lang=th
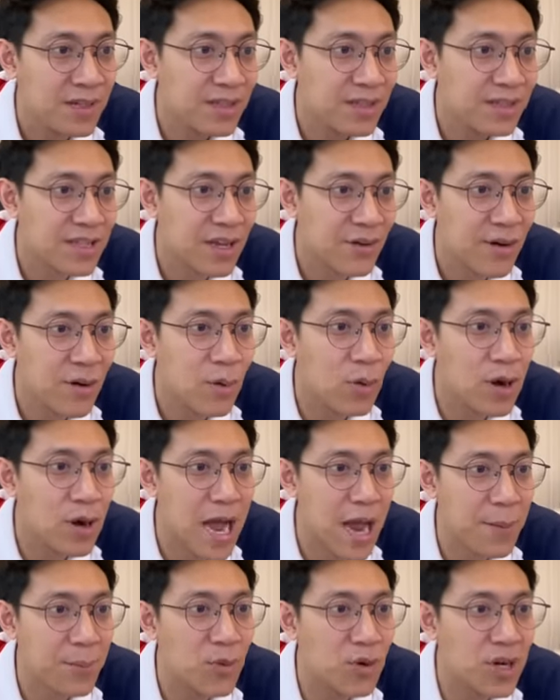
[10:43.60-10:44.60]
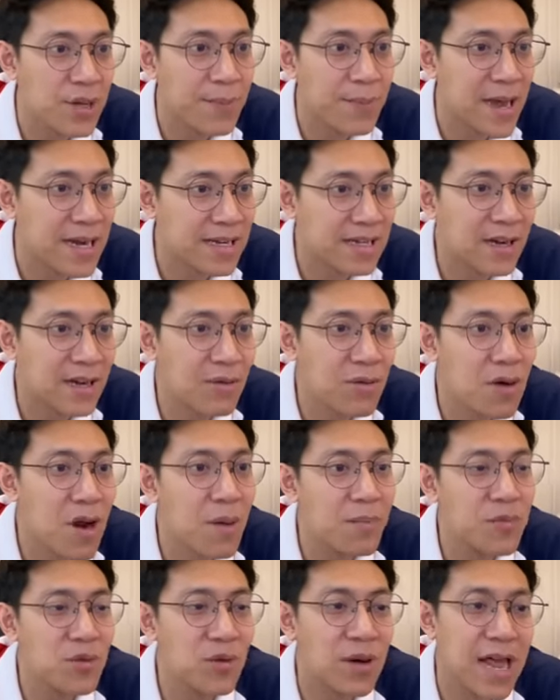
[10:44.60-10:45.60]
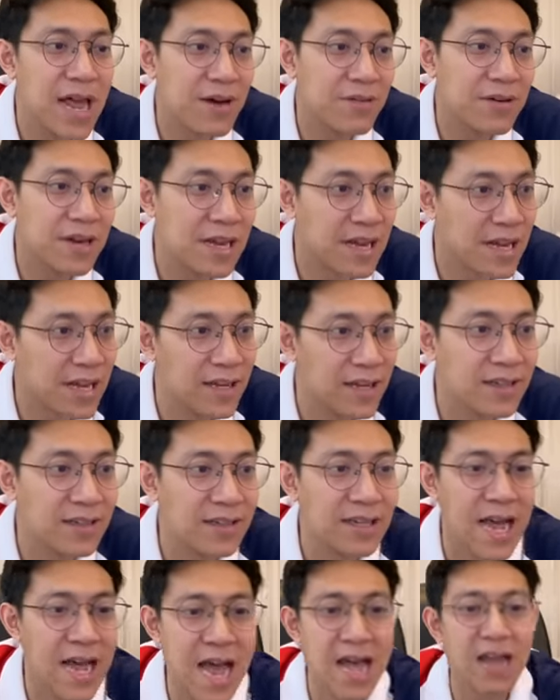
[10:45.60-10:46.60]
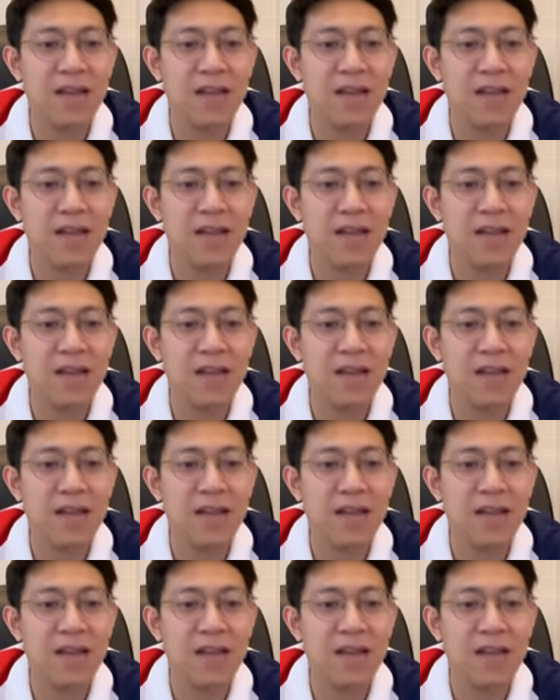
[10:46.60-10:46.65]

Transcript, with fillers: แต่ว่าโอกาสพวกนี้ผ่านเข้ารอบอยู่แล้วนะฮะอ่ะ